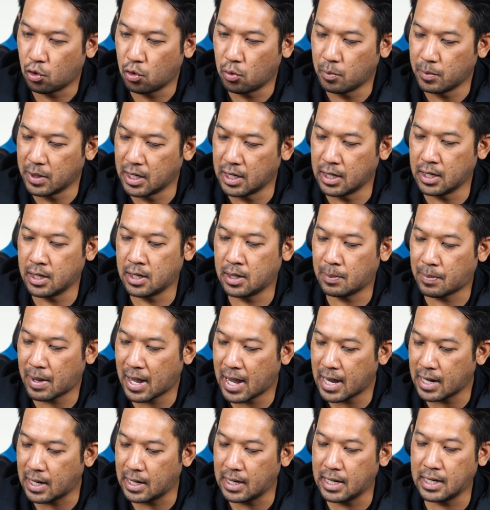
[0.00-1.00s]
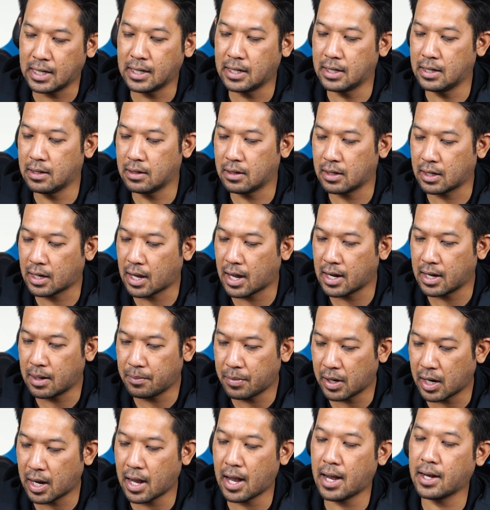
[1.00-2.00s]
คู่มือ พาร์ทลิสการรั
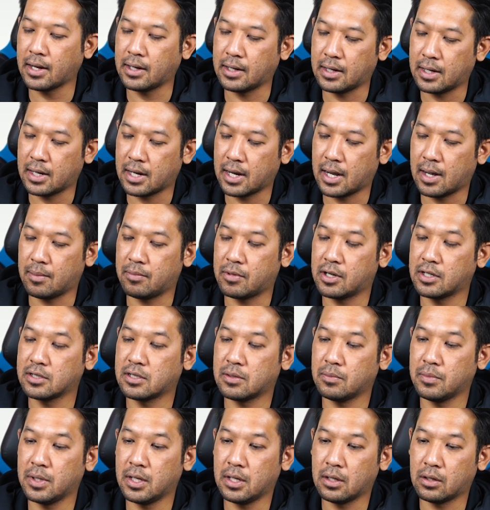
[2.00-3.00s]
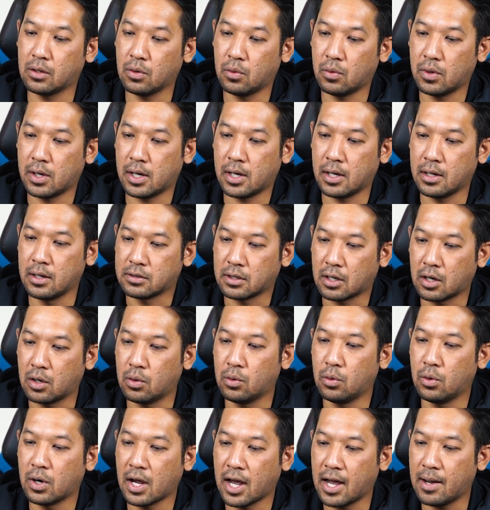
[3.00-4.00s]
บประกันนะครับแล้วก็จะมีตัวสก
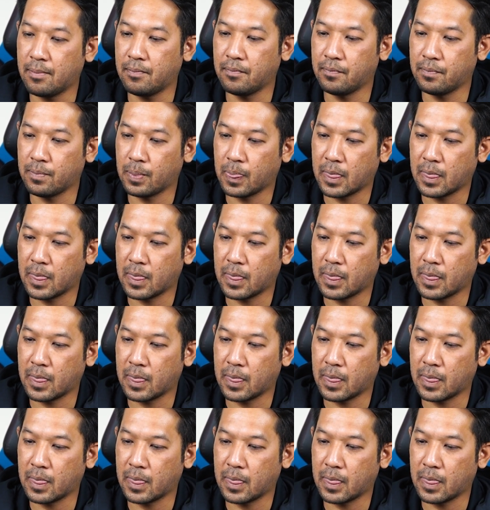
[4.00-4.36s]
รูครับ